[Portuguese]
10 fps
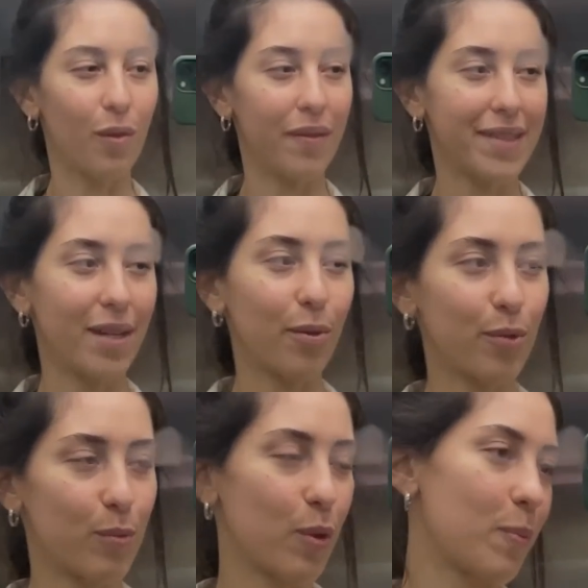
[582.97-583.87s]
convencer
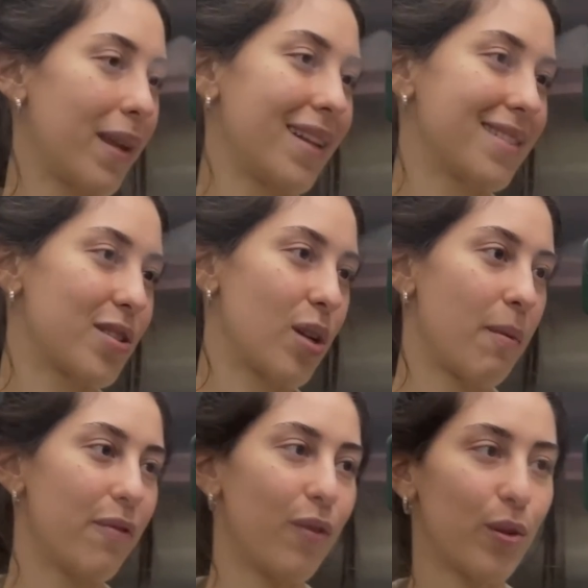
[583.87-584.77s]
alguns dos meus parentes a tirar
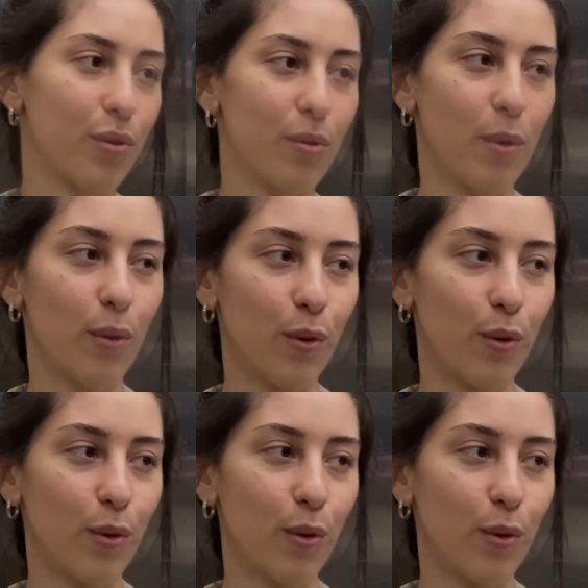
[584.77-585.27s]
uma foto do meu